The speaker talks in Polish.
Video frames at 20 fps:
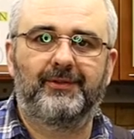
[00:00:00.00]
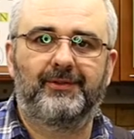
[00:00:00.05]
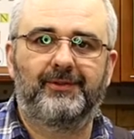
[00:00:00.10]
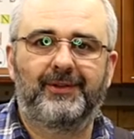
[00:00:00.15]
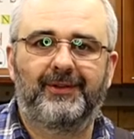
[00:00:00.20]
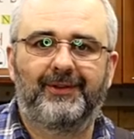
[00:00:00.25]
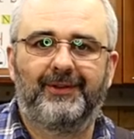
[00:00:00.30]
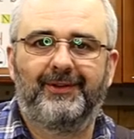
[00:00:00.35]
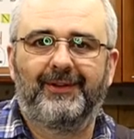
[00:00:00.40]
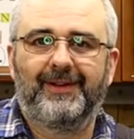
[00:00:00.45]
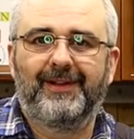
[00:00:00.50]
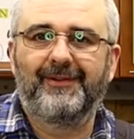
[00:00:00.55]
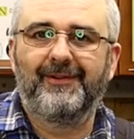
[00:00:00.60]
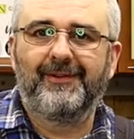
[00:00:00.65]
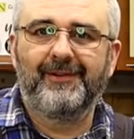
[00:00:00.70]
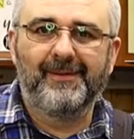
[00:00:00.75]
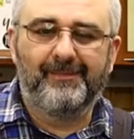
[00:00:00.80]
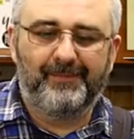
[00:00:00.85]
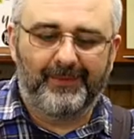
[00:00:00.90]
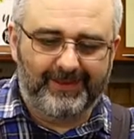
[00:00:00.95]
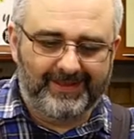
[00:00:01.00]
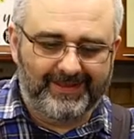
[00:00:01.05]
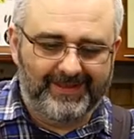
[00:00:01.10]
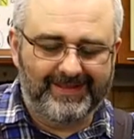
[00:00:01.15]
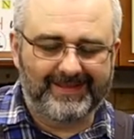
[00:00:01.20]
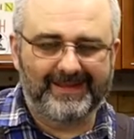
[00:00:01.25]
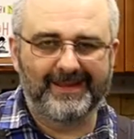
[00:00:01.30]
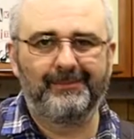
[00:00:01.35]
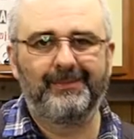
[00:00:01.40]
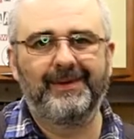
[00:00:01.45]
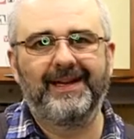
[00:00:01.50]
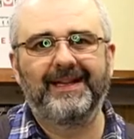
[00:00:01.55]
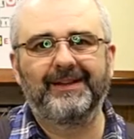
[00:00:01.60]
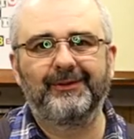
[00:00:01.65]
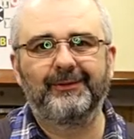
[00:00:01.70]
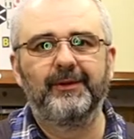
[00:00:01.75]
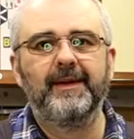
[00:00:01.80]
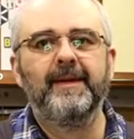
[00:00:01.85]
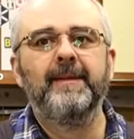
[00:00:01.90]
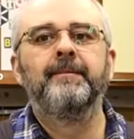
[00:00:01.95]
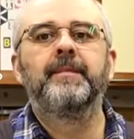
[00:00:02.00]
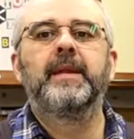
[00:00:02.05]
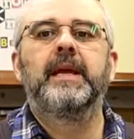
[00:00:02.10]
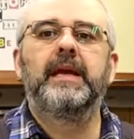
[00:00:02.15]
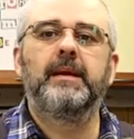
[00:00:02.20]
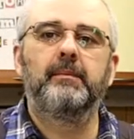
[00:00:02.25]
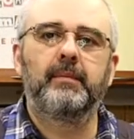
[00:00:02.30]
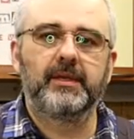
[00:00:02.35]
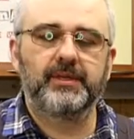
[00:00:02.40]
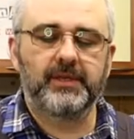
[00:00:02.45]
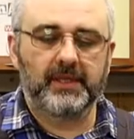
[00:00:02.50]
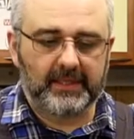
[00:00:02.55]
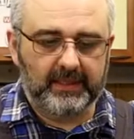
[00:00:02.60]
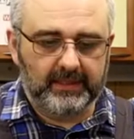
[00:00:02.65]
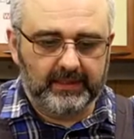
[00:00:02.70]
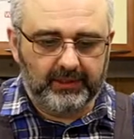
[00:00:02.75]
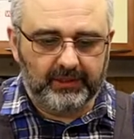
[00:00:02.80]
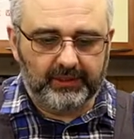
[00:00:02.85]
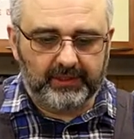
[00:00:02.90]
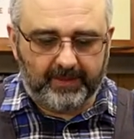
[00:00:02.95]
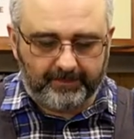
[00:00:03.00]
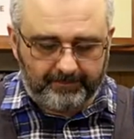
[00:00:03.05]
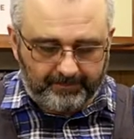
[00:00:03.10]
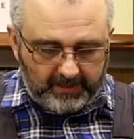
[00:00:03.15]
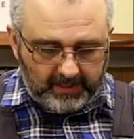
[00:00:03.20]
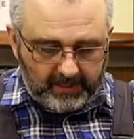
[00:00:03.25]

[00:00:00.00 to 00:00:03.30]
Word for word: do czego innego i nie potnę se blatu, chyba że kiedyś tam.